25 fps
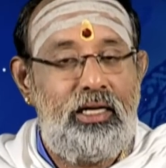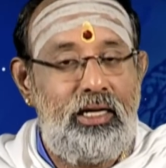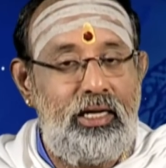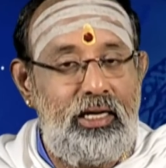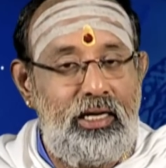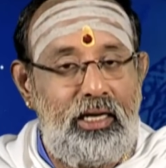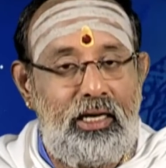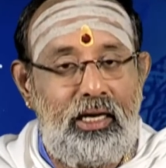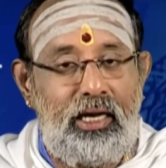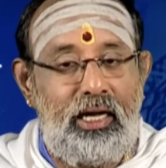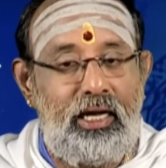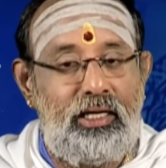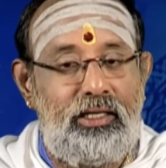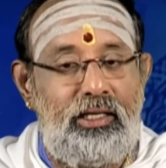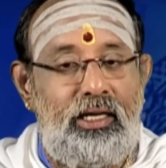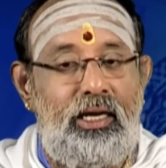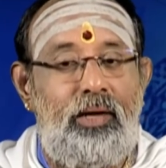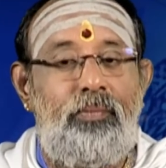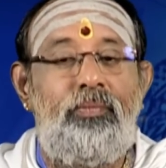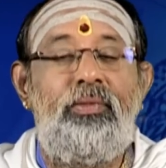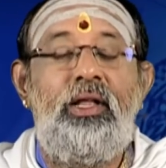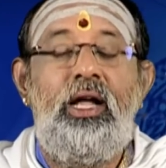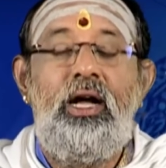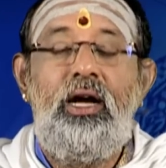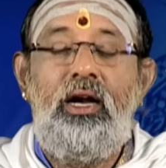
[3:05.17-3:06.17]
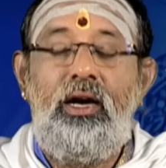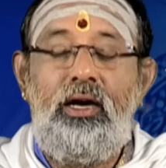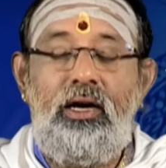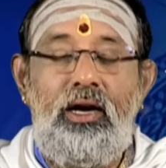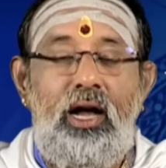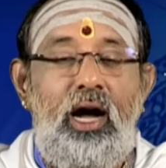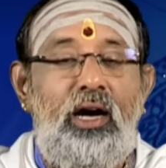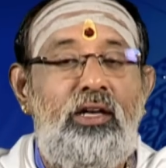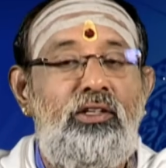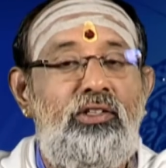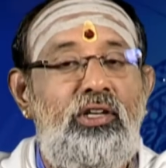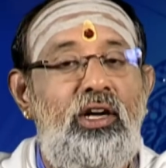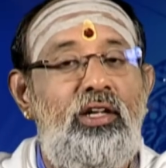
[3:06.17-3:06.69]
இன்றைய தினம்
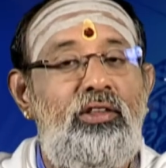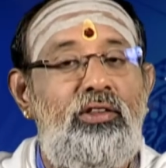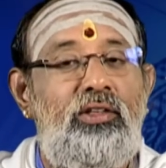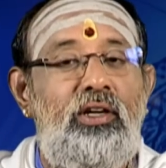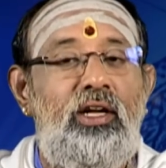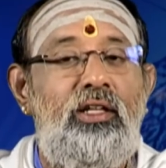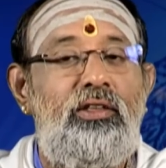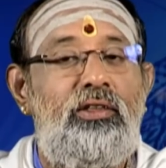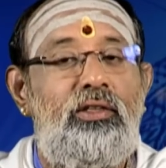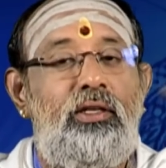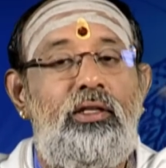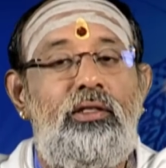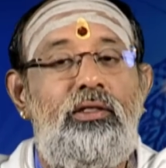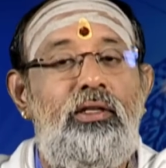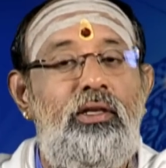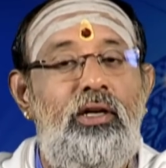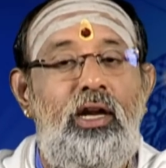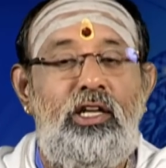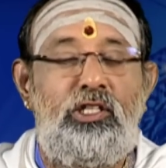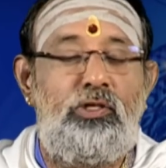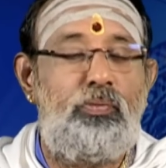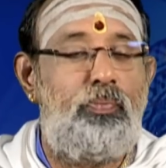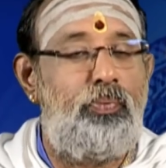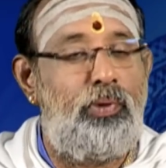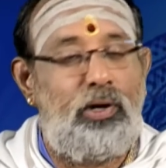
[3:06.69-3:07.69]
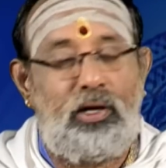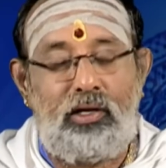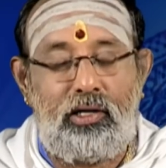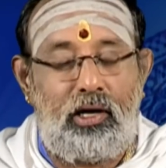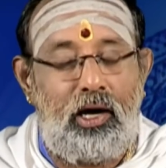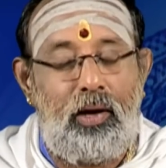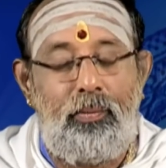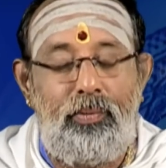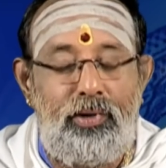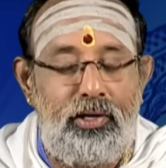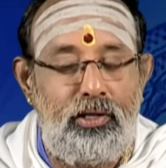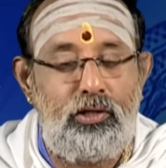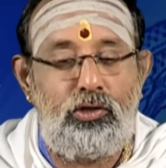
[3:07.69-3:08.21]
நட்சத்திர திருதின ஸ்பிருக்
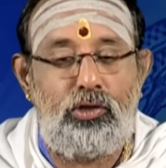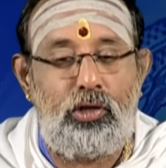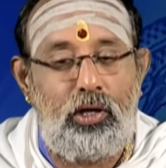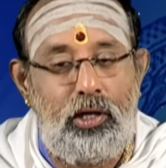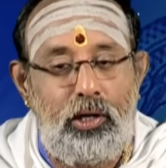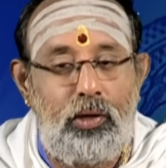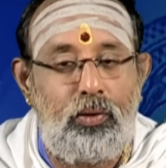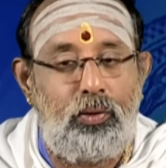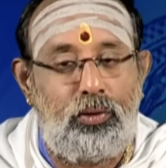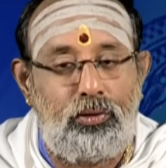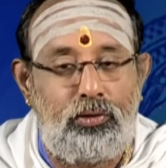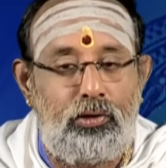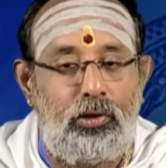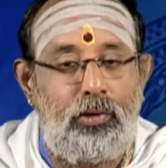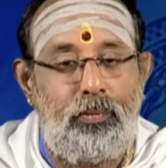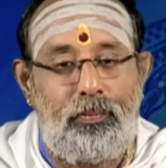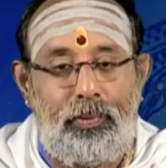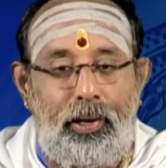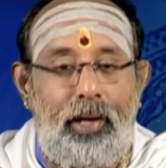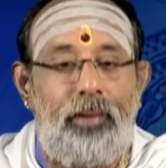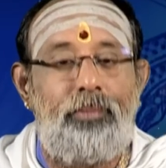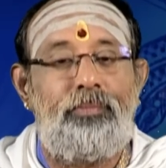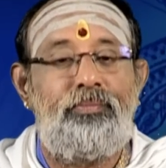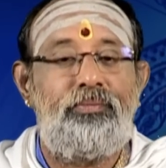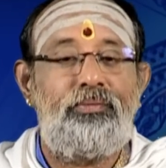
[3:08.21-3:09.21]
அப்படின்னு சொல்லி கொடுத்துருப்பா